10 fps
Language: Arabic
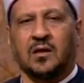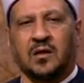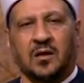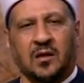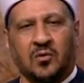
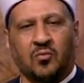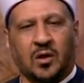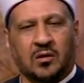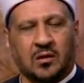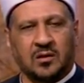آه،
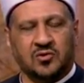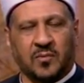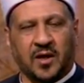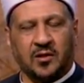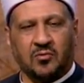وقال
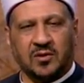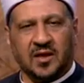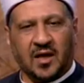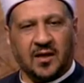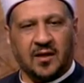سبحانه
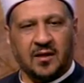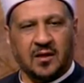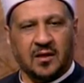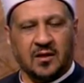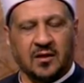وتعالى
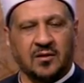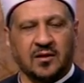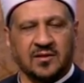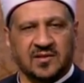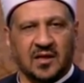إن
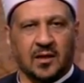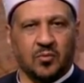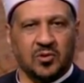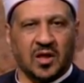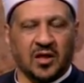الإنسان
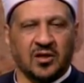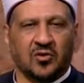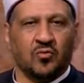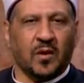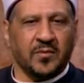لابد أن
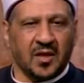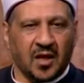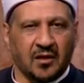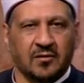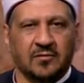يتوب منها